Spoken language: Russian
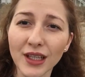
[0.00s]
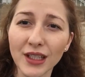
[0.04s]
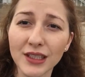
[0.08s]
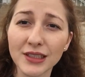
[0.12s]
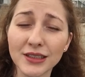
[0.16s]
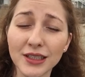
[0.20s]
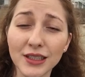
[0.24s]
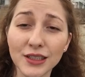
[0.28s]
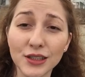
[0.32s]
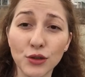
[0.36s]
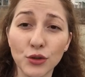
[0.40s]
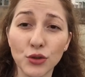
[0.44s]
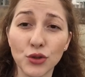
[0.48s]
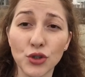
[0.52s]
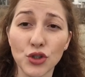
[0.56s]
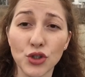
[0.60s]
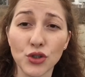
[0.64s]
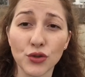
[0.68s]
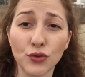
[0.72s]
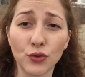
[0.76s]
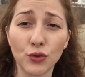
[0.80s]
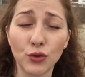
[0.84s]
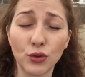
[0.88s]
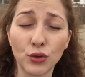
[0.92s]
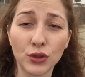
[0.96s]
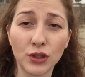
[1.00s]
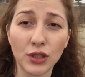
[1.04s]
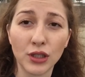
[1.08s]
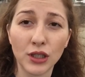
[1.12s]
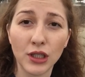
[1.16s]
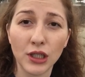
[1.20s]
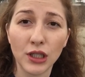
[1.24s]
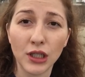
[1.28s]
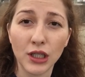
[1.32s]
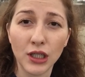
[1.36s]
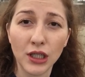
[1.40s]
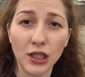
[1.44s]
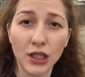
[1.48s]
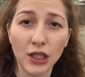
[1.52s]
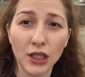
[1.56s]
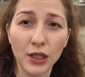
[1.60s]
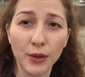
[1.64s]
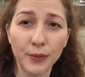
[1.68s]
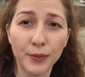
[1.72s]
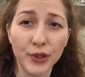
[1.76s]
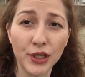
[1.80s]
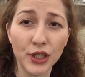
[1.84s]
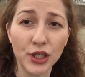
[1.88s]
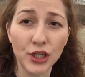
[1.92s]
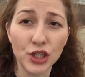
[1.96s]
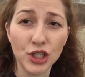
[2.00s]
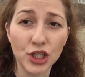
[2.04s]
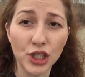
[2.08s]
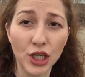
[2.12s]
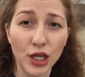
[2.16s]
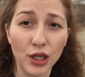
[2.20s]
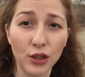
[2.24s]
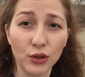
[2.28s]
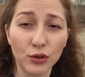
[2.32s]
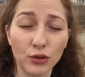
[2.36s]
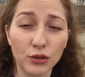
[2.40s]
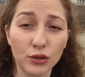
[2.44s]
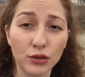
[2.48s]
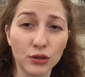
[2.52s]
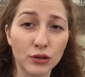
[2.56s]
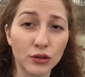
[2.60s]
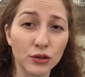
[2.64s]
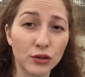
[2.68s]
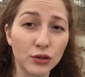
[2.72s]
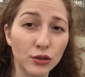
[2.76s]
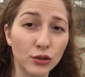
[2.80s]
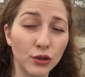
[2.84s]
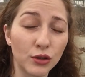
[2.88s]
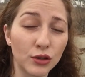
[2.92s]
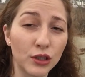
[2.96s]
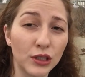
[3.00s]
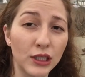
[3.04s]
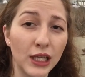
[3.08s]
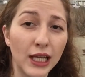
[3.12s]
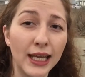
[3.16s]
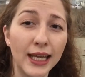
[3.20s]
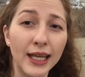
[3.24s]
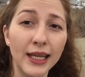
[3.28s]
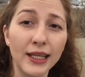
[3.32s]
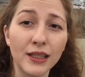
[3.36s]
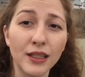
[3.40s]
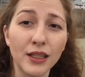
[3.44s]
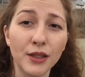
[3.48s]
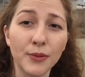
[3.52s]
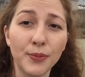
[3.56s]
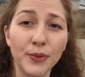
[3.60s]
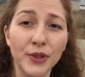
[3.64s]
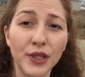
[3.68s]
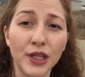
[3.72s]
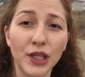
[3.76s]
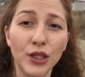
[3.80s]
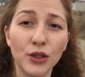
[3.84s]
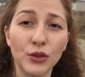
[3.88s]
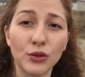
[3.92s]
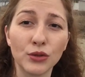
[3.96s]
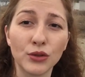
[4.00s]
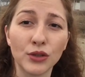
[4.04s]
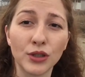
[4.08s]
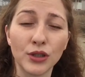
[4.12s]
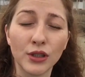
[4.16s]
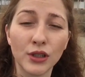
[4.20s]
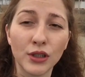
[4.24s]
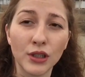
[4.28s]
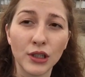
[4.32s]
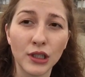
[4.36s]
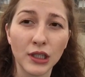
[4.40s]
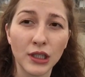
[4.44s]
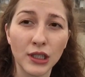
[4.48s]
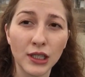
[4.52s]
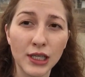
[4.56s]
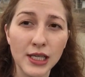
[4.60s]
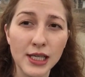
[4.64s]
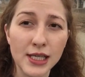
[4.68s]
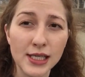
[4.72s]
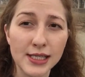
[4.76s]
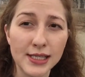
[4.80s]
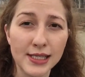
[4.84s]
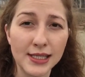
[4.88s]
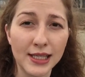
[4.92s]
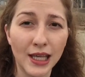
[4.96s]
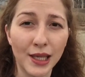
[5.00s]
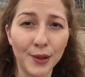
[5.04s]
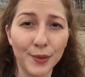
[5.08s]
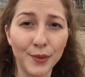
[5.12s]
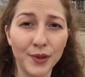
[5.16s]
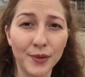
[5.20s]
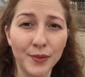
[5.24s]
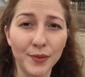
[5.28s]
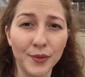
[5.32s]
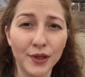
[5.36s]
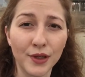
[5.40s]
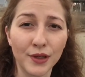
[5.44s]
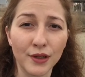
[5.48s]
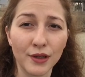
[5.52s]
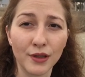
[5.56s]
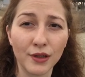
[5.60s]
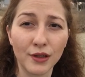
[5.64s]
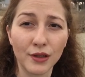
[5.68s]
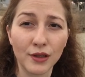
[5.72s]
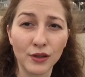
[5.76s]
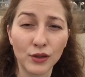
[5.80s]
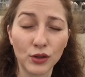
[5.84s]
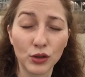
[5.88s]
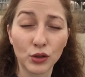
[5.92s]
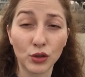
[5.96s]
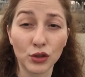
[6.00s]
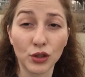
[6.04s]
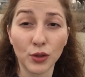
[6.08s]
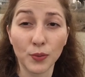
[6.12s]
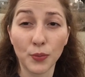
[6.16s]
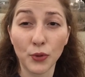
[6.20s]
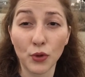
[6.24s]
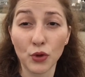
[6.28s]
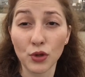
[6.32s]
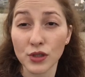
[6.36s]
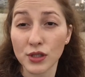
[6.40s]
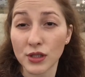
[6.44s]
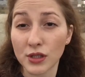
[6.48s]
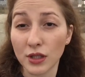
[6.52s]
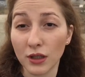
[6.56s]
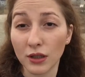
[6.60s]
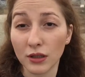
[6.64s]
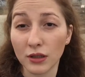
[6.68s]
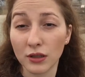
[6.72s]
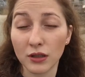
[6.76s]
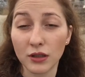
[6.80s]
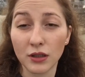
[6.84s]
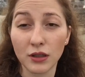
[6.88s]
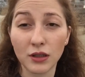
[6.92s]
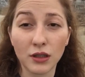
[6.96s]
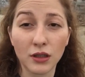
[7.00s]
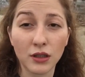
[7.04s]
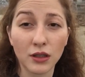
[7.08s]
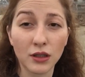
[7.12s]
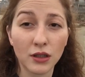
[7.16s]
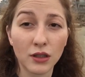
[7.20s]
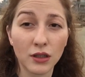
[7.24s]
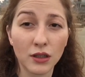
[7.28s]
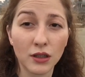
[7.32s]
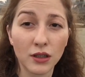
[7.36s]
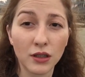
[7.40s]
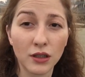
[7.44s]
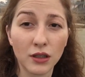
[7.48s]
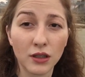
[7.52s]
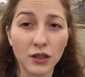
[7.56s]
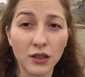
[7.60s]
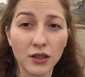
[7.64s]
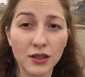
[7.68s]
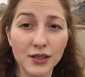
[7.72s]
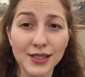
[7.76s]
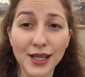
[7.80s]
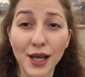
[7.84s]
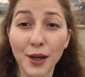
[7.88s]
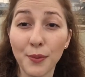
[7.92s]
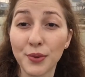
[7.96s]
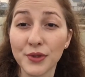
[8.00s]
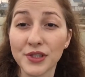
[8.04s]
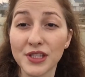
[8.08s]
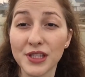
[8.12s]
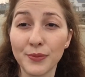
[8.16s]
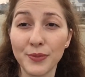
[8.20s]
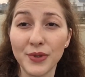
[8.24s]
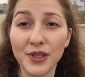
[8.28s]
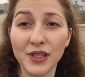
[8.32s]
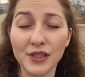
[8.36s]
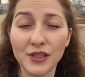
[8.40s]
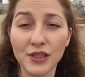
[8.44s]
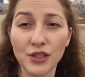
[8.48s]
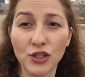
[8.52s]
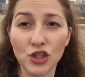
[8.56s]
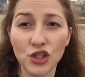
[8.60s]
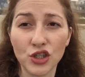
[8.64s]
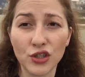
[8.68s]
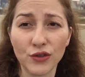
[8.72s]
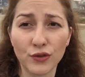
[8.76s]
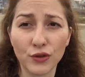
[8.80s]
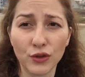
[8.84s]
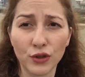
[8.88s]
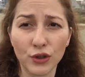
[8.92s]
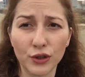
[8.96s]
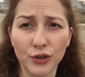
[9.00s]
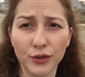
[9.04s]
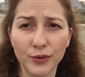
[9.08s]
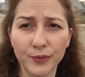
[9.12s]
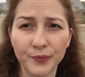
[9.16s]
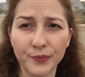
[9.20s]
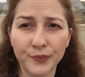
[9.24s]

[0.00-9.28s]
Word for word: Здесь люди живут, приезжают кто-то на летний период с семьями, кто-то просто сам по себе здесь живет.